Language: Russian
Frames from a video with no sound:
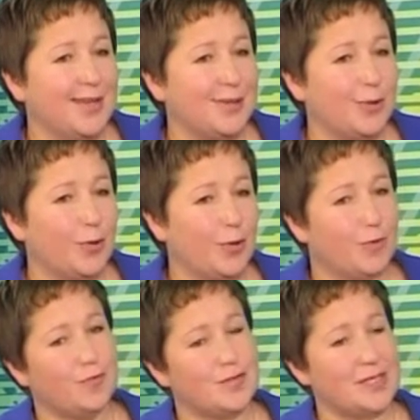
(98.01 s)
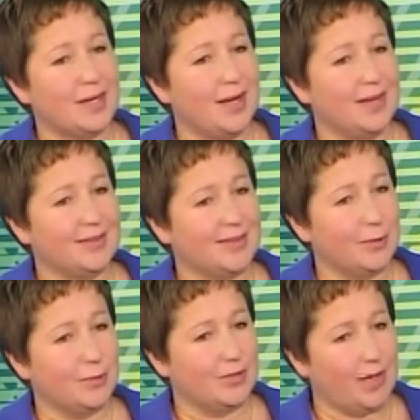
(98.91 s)
то возникает
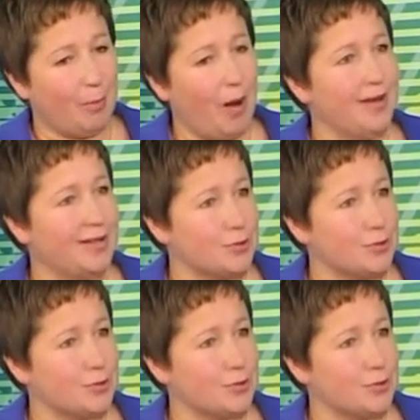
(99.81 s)
такое нормальное